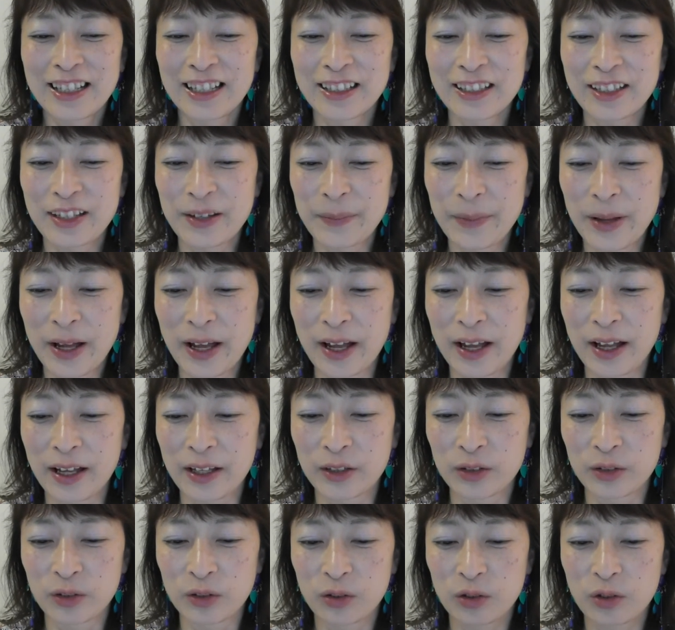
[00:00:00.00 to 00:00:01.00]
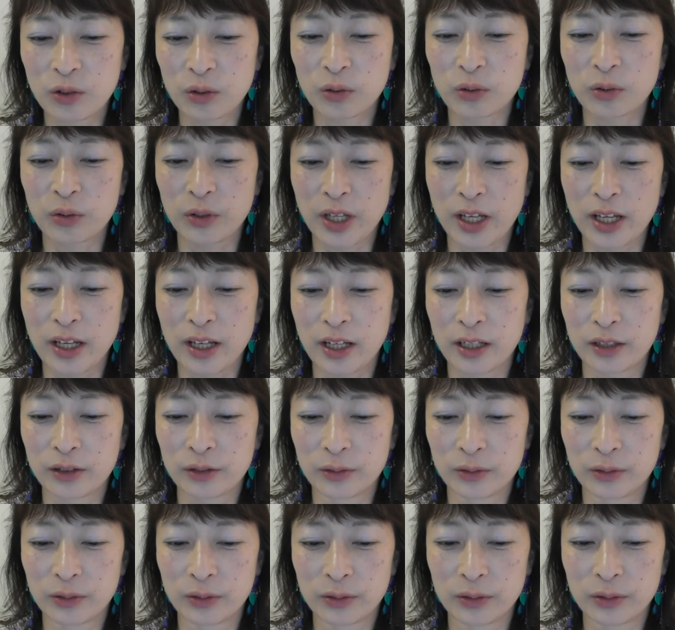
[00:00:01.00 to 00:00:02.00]
なんでまああのちょっとねあ
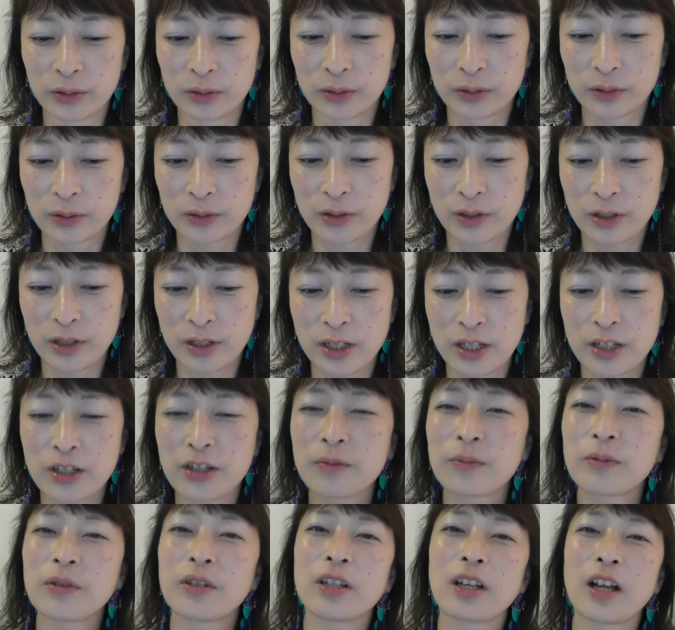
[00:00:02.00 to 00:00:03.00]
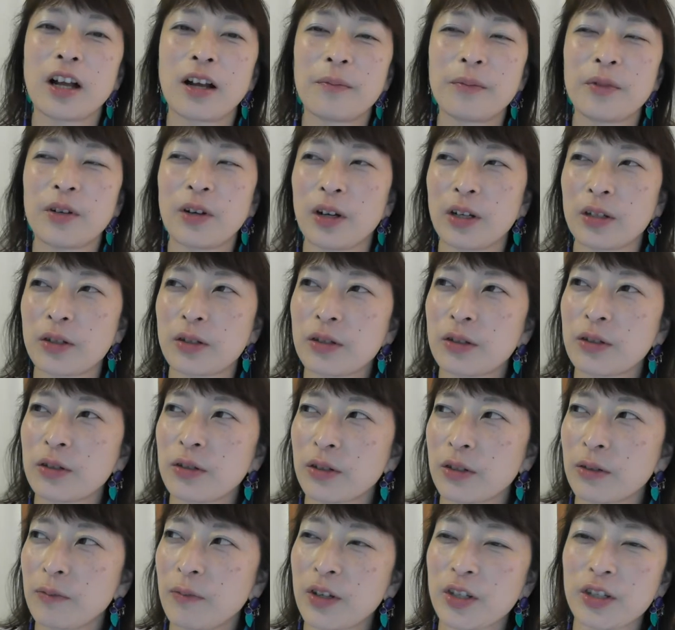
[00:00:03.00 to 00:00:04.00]
の久しぶりに羽目を外し
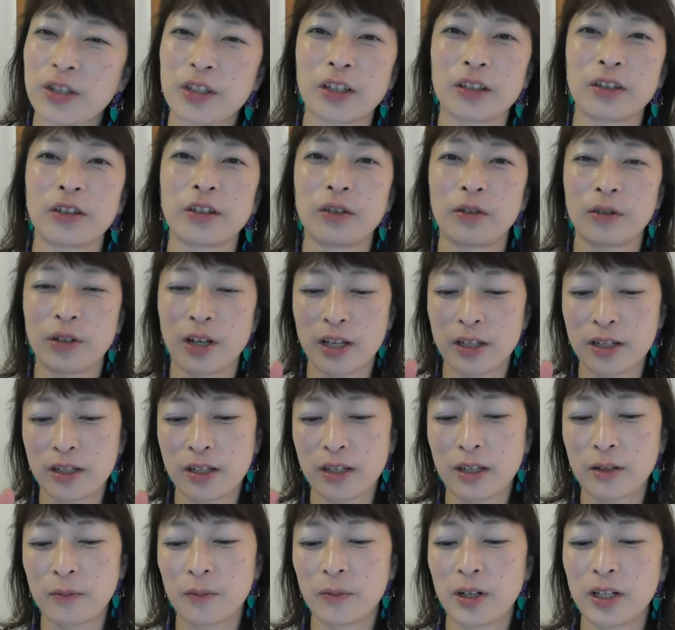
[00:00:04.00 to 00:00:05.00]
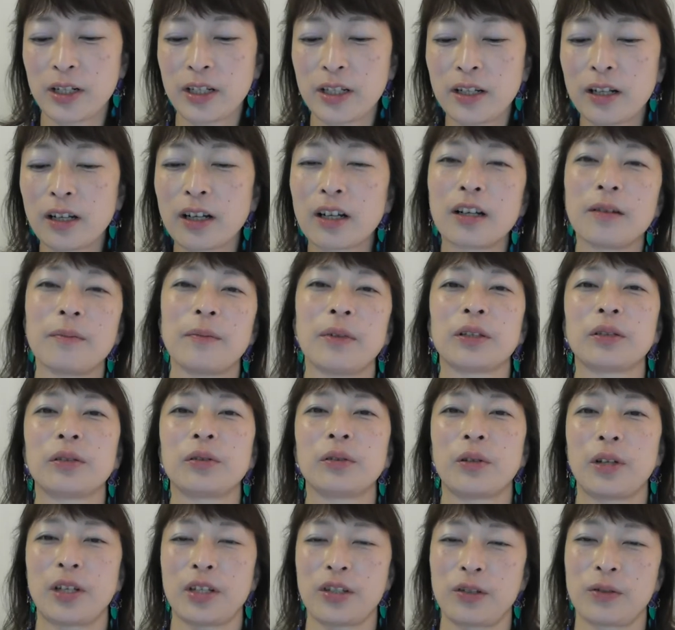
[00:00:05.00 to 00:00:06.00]
すぎましたっていう反省もありながら、まあ、
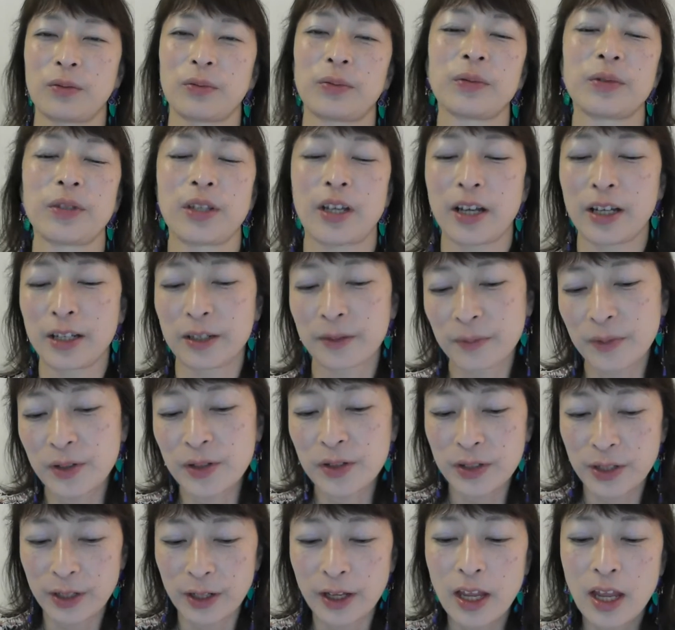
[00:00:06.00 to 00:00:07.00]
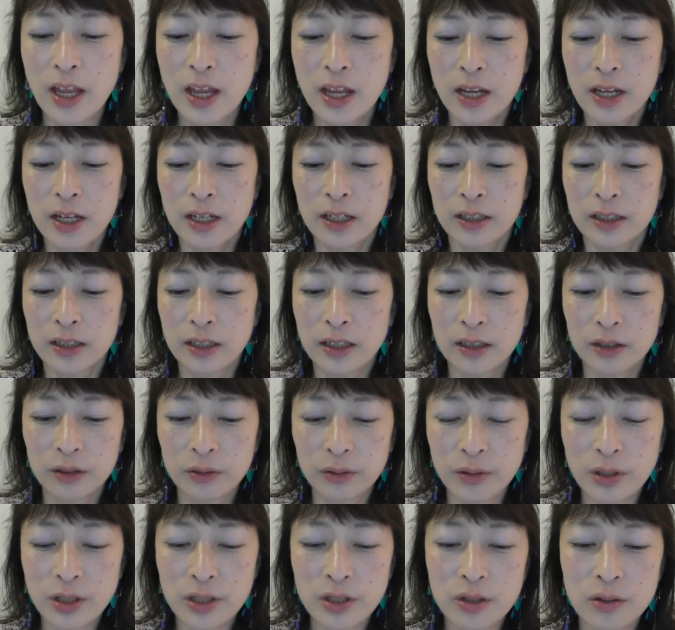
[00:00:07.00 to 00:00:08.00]
豊橋の方に入りましたで
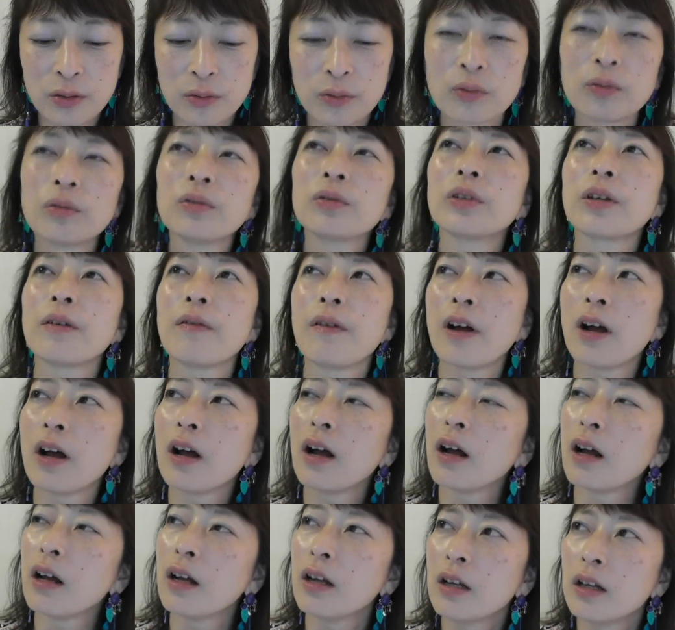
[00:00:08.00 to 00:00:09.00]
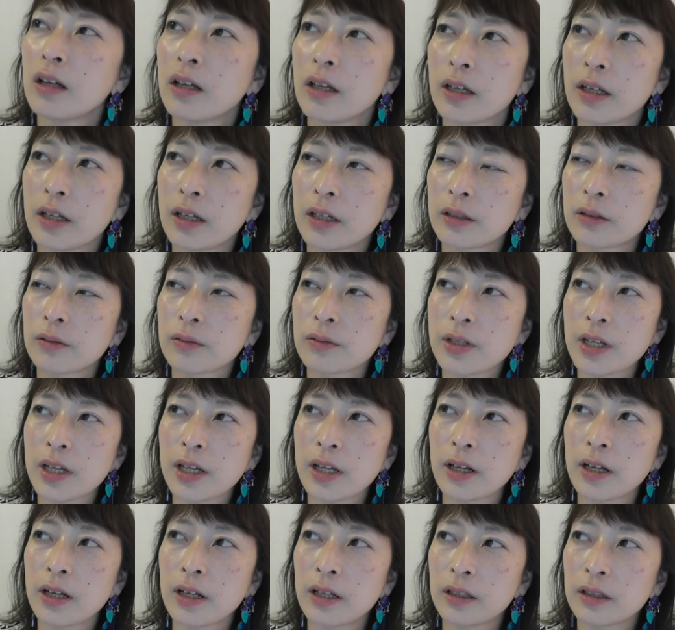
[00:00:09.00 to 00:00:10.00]
豊橋の方では、えー、と
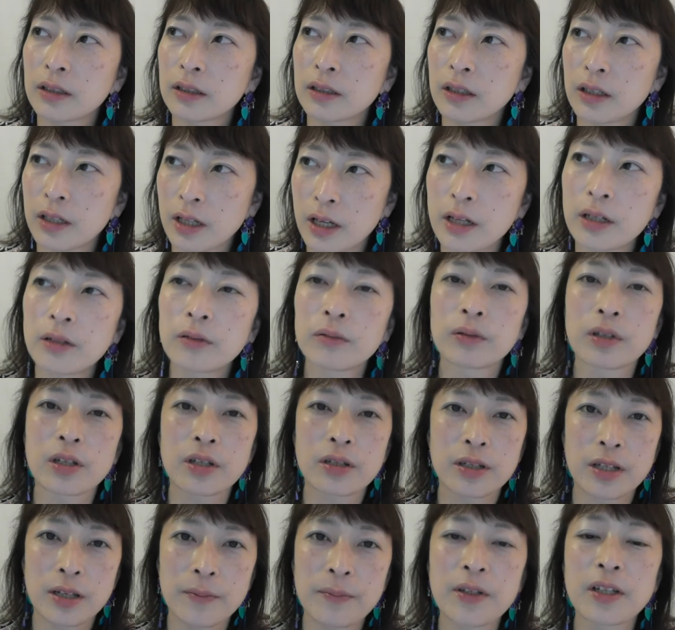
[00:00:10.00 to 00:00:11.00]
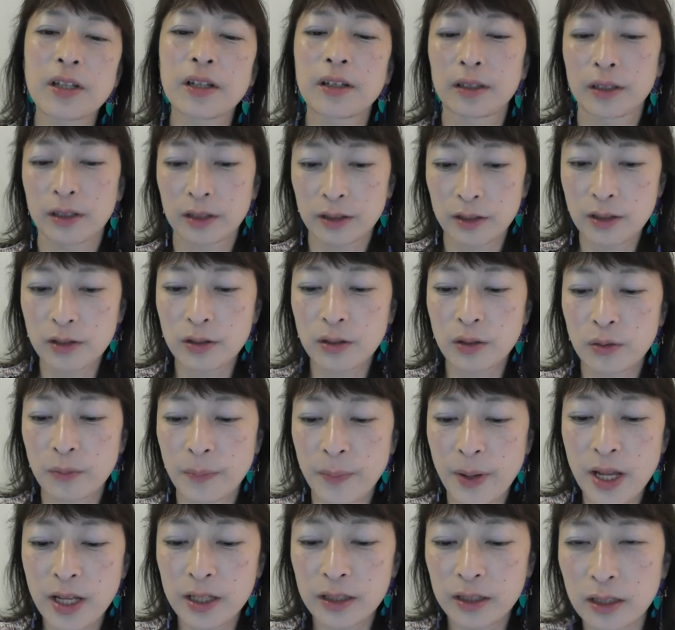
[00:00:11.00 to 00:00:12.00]
前半やはり同じセミナーなんですけど
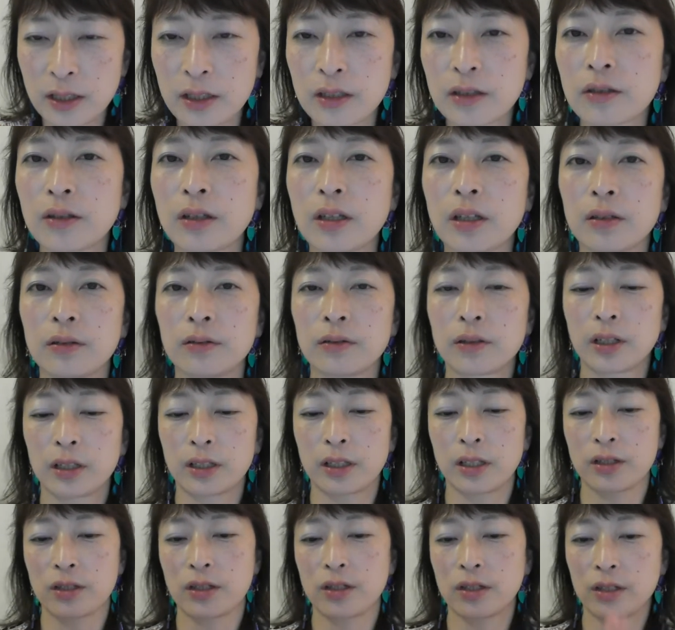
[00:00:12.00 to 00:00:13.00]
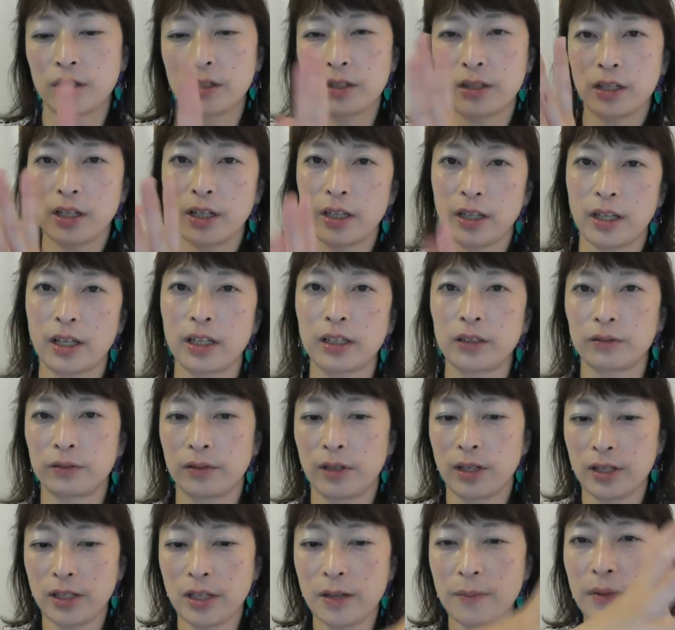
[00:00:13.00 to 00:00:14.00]
パーティーっていう形じゃないの
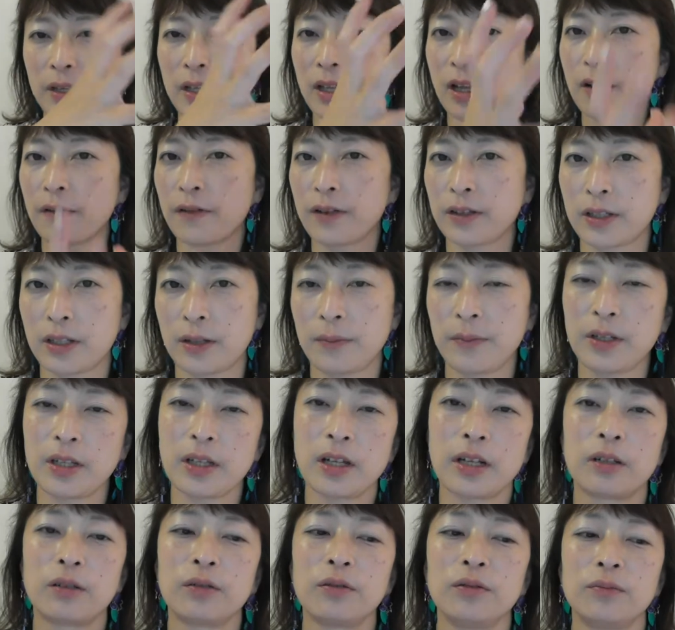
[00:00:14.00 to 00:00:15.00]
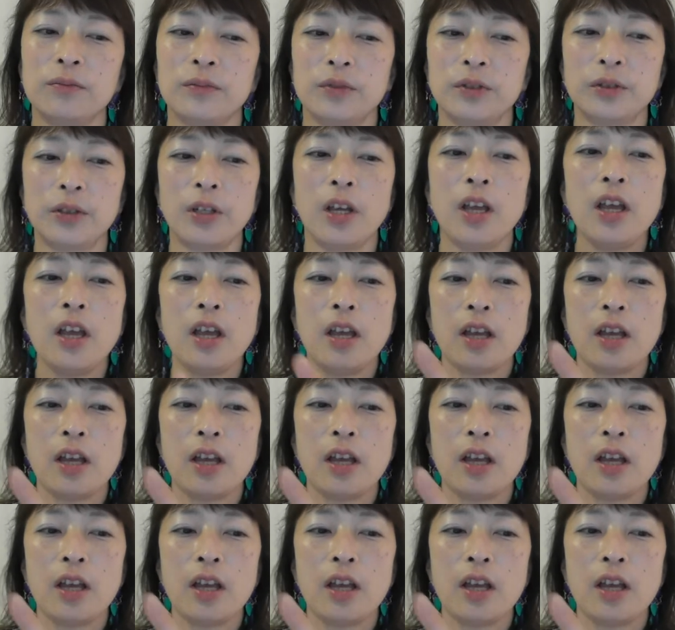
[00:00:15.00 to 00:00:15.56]
でセミナーはセミナールーム